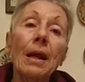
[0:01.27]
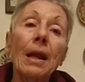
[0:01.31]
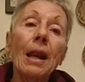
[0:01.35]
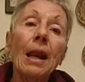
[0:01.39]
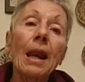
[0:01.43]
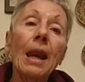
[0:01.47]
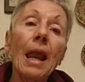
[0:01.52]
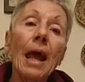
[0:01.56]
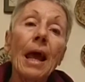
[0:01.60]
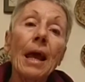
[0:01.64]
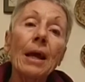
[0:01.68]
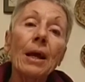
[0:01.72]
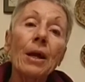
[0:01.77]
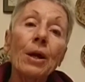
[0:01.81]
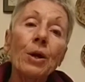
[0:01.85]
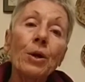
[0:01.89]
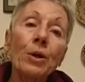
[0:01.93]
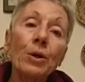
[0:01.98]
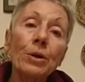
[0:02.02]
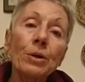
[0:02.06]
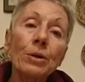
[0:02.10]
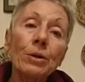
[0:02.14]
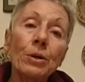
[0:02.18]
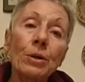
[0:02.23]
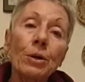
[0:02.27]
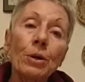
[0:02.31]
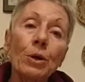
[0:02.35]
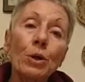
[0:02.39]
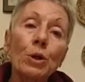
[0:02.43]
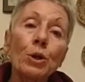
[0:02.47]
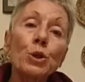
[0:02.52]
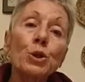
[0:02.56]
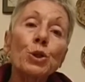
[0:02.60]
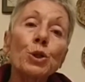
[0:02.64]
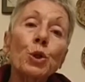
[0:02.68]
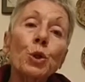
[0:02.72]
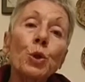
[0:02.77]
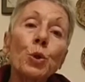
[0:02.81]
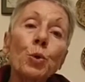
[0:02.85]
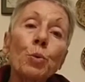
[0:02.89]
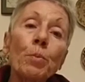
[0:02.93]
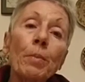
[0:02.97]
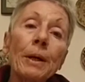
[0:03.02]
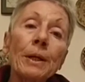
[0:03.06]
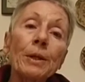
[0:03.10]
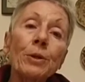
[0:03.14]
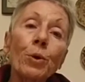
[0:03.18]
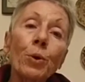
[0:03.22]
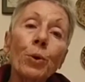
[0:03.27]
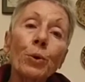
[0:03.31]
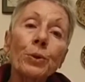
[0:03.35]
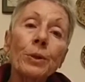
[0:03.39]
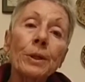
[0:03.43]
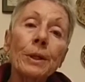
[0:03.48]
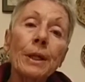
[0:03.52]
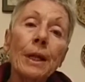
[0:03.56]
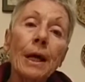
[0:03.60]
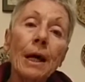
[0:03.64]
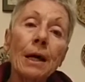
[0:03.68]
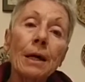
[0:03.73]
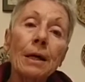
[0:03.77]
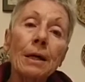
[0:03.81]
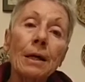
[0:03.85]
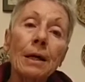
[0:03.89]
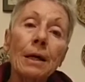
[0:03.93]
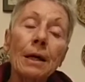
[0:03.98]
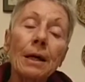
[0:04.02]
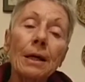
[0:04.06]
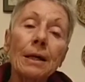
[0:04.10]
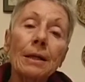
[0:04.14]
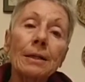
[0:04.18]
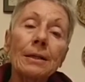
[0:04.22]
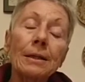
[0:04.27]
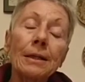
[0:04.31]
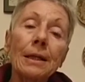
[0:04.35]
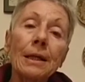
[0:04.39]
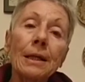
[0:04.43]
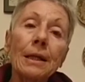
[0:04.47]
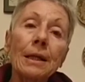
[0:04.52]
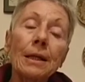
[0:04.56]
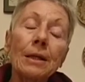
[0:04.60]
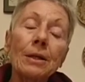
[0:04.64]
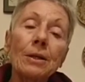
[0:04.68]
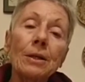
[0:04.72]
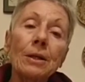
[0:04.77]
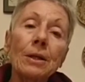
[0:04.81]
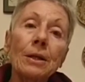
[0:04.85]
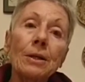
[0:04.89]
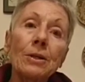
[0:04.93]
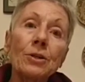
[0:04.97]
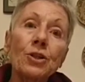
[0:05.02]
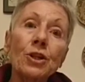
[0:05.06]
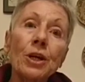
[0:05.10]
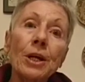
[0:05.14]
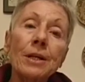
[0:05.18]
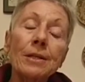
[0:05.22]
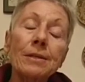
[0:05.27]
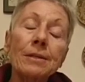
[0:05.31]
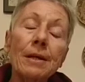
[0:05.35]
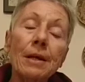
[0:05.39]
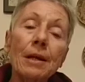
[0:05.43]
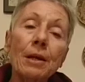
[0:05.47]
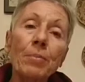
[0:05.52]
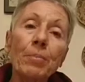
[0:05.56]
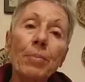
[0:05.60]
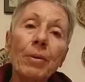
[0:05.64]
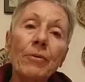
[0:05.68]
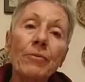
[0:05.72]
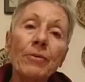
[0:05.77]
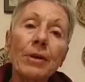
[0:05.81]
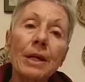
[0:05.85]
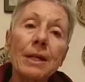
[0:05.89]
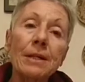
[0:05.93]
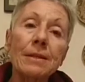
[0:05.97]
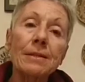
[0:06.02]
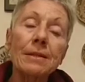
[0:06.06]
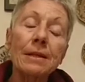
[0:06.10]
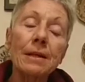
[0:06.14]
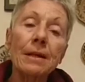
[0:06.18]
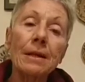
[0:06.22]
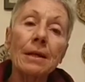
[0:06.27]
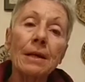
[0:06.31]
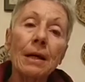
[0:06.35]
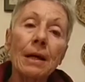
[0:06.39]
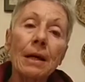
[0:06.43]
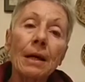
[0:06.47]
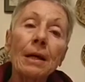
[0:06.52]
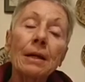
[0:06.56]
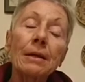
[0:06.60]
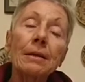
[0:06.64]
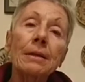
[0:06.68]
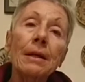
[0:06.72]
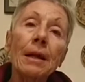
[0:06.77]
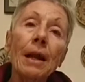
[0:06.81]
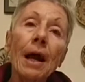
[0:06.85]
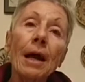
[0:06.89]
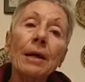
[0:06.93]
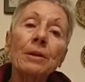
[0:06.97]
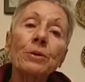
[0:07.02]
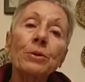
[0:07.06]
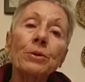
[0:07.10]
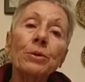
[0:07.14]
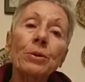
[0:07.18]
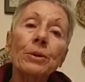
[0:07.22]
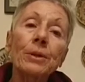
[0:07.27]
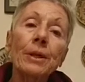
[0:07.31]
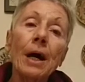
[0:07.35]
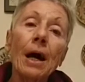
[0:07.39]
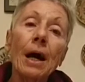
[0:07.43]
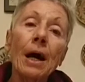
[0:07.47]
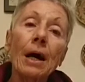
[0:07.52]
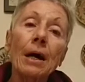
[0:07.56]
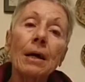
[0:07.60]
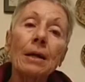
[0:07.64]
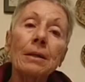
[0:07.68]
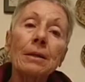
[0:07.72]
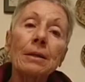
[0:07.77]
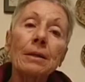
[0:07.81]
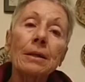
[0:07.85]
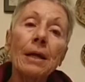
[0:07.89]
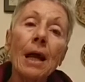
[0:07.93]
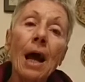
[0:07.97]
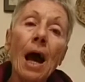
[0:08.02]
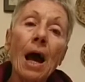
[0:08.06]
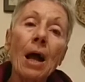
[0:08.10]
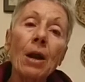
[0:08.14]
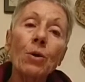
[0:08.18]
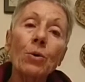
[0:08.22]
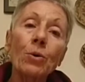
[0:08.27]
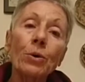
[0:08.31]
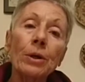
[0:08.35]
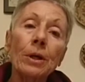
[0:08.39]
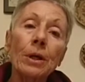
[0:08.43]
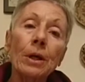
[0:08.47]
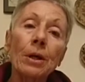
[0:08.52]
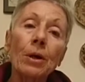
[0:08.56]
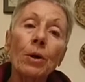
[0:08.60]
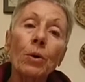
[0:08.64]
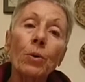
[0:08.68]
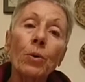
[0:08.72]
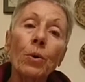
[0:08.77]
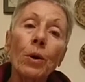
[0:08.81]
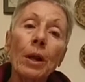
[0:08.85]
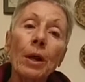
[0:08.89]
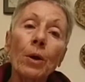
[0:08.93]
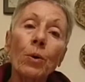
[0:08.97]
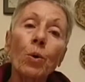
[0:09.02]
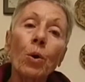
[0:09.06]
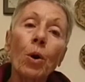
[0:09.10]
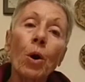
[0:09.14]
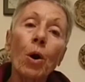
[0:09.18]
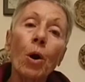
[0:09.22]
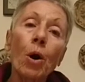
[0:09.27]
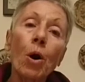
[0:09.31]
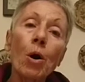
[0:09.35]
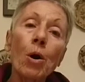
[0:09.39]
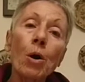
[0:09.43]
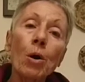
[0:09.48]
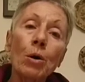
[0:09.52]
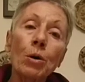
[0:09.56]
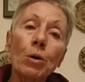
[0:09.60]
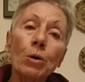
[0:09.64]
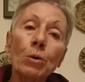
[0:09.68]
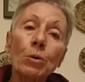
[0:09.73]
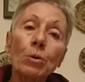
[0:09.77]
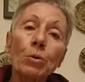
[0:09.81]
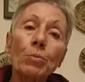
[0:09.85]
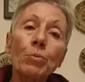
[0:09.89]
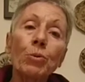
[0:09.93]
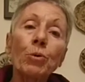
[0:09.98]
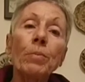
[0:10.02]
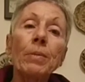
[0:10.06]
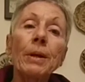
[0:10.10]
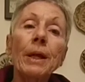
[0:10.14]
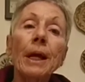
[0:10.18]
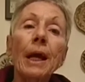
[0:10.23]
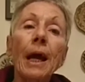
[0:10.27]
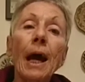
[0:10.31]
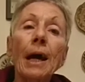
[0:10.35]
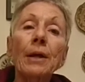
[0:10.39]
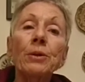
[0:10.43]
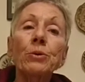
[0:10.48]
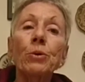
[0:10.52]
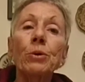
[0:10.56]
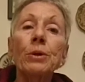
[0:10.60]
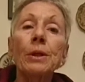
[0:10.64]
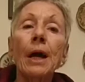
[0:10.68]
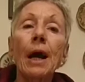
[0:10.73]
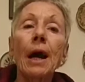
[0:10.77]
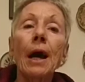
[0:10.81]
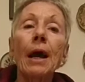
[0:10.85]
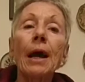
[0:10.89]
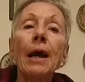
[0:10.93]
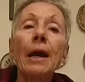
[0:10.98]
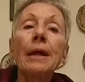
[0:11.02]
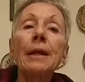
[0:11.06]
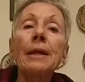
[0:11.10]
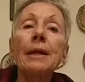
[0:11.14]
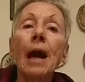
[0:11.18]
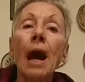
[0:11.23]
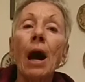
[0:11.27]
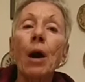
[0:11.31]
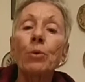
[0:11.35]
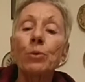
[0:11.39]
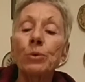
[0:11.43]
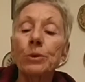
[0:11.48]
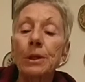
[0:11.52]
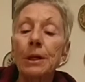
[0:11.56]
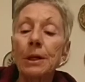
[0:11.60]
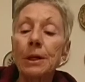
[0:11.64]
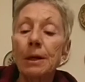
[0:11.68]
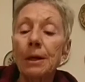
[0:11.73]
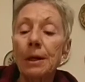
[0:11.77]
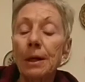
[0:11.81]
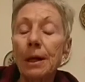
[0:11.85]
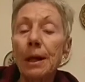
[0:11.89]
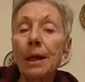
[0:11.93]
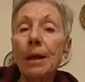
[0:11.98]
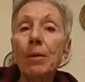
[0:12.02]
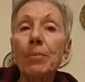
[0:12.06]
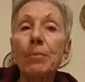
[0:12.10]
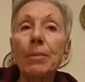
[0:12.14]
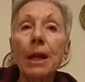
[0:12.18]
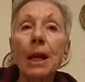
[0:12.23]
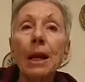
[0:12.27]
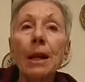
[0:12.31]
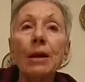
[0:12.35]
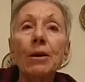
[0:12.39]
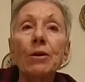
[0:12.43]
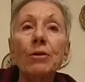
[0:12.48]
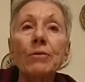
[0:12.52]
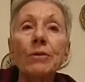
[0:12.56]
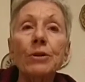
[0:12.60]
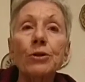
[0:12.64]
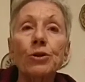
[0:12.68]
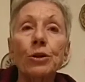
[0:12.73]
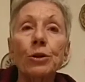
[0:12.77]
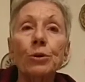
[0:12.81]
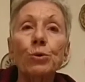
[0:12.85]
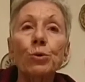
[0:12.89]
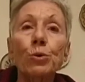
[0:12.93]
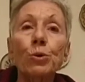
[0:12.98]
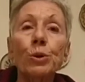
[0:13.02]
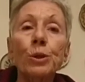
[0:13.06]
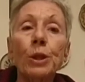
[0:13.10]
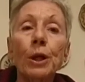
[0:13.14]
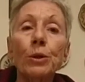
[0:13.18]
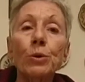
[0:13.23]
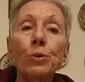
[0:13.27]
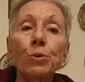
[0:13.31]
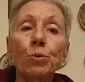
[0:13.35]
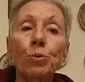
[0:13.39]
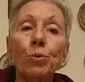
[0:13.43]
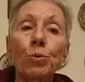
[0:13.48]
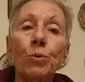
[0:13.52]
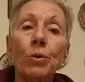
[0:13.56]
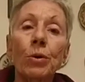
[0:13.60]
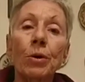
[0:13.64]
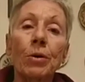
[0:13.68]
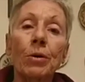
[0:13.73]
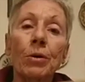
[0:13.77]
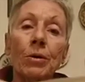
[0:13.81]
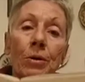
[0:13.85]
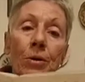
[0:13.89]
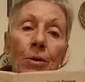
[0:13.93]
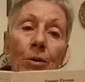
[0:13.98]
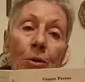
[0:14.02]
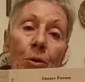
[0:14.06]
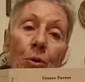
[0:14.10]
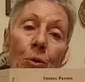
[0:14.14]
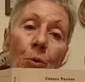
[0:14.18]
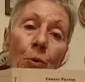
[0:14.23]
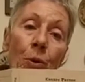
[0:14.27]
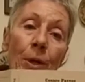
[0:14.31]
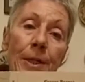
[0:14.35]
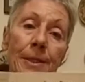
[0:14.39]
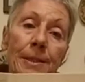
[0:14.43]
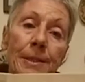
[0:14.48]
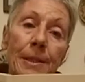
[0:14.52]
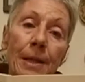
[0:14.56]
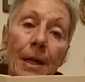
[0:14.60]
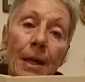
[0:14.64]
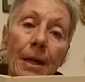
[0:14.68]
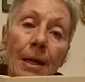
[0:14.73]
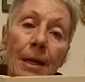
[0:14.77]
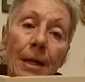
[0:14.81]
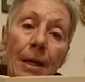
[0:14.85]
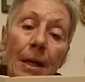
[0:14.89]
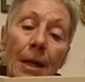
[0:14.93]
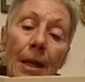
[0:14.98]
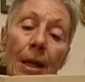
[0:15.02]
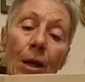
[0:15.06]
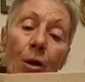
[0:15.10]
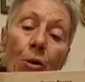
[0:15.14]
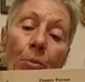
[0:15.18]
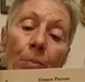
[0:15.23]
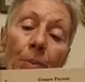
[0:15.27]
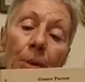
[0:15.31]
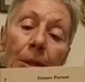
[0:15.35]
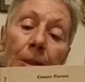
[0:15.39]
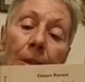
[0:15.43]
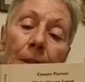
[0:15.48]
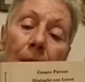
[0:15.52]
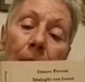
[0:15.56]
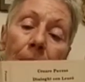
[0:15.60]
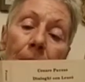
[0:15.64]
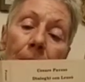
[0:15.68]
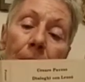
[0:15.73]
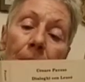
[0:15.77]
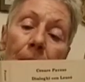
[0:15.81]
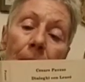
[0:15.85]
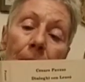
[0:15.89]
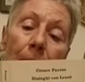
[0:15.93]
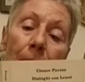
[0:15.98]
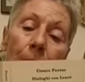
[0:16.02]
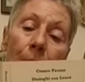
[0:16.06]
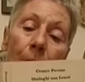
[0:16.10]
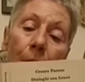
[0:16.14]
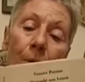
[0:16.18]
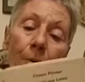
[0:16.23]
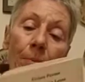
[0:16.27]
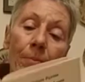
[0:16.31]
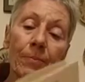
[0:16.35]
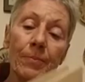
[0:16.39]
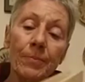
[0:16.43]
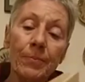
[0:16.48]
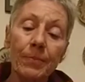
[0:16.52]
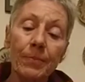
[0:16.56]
Leggo Schiuma d'onda di Cesare Pavese, tratto da Dialoghi con Leucò, pubblicato da Einaudi nel 1981. Questa è la copertina del libro.